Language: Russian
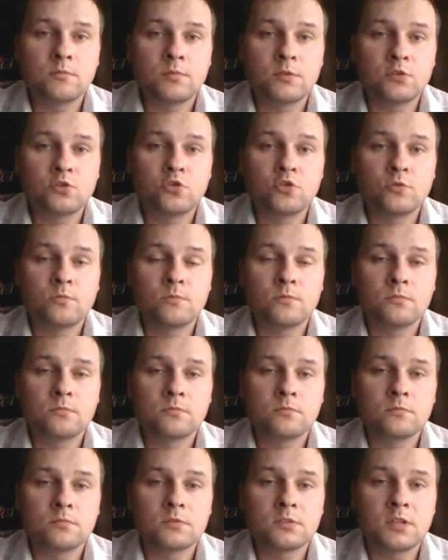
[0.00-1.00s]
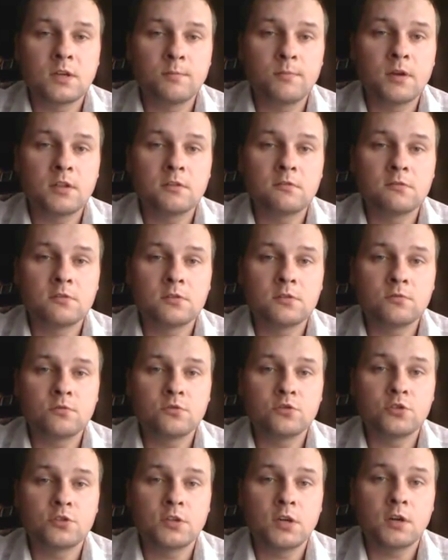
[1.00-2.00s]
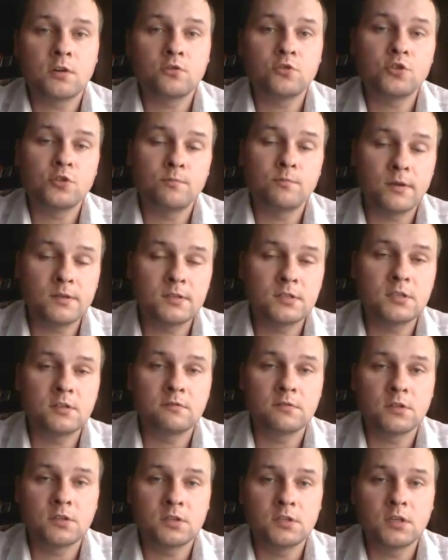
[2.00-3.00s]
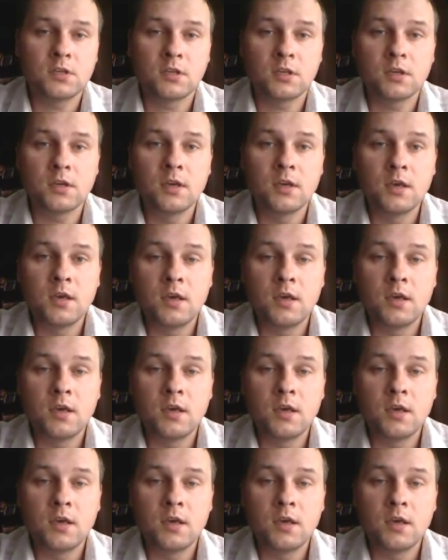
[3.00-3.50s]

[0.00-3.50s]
Причем зарабатывать очень хорошие пассивные деньги.